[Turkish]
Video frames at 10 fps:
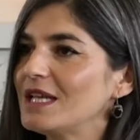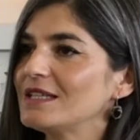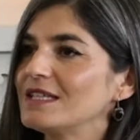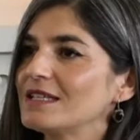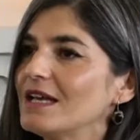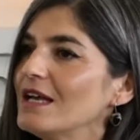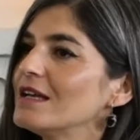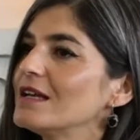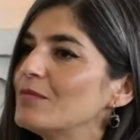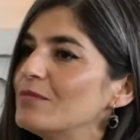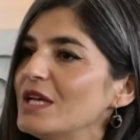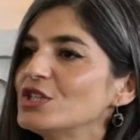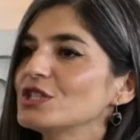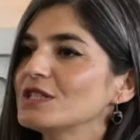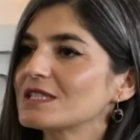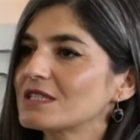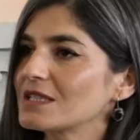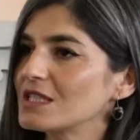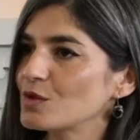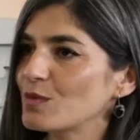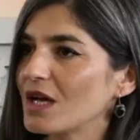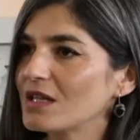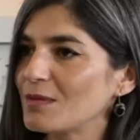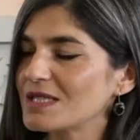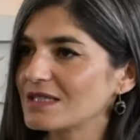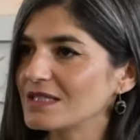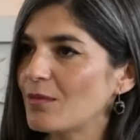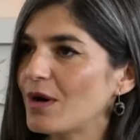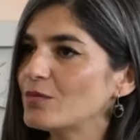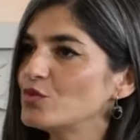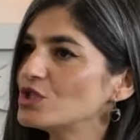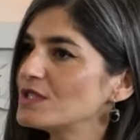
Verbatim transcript: Belediyede 5 yıllık stratejik planlamasını yapar,